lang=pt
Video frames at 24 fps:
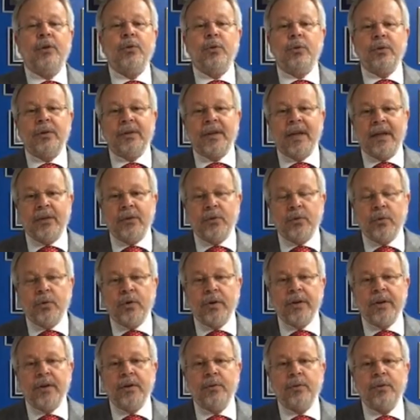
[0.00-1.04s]

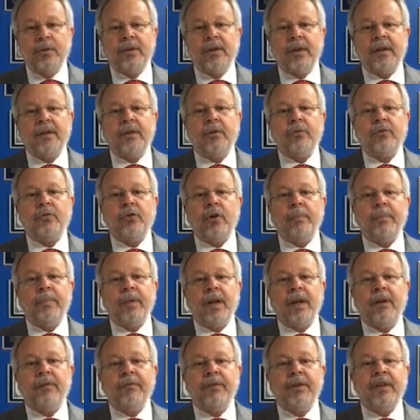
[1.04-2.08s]
lutador, que luta não só
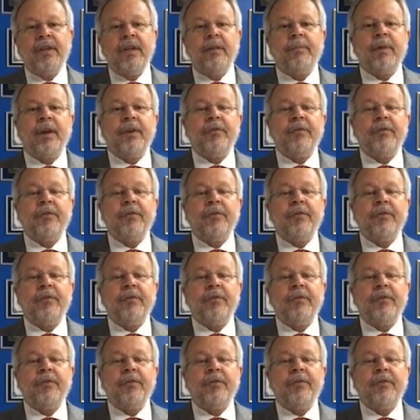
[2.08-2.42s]
pela vida,